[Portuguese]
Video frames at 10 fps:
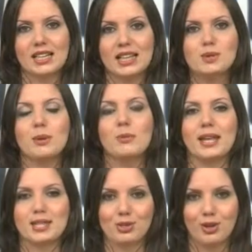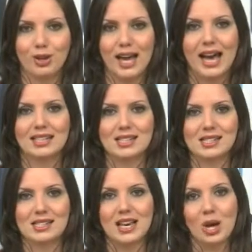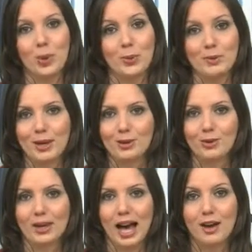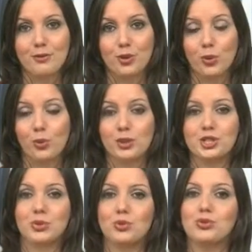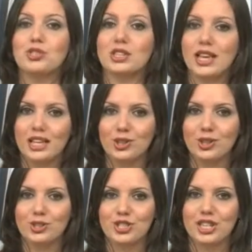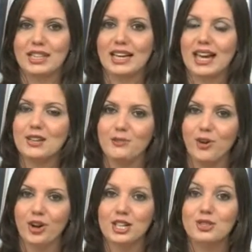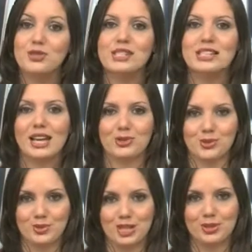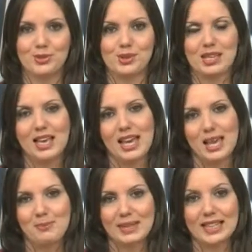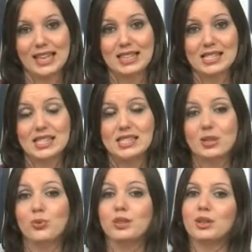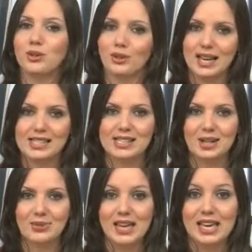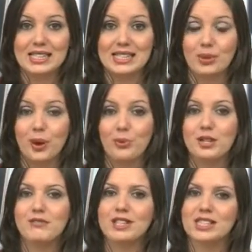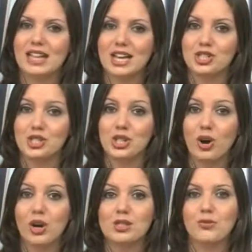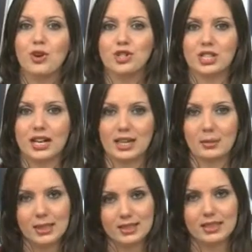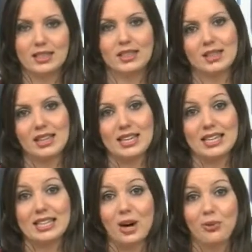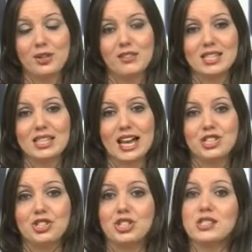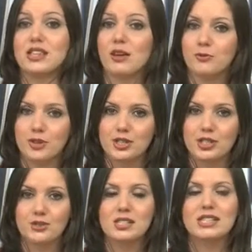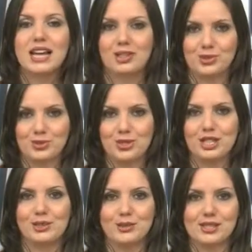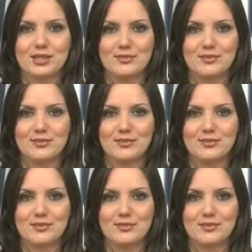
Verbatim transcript: entre as primeiras colocadas. O primeiro lugar ficou com o Instituto de Tecnologia da Califórnia, nos Estados Unidos. Empatadas na segunda colocação estão a Universidade de Oxford da Grã-Bretanha e a Universidade de Stanford, nos Estados Unidos.